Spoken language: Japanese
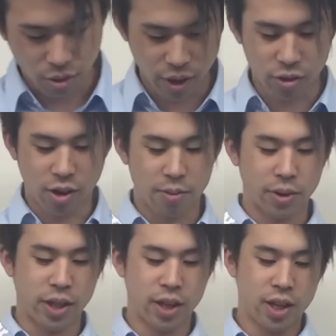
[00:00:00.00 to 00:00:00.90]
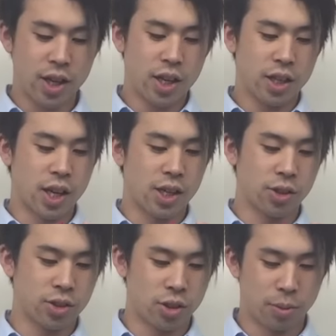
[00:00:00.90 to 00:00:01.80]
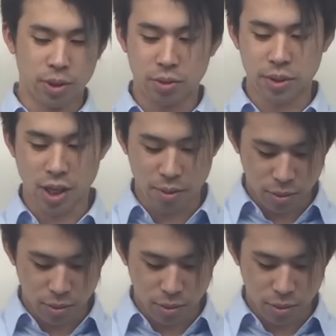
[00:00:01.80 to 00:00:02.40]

これとかもね、激突ロボットもさ、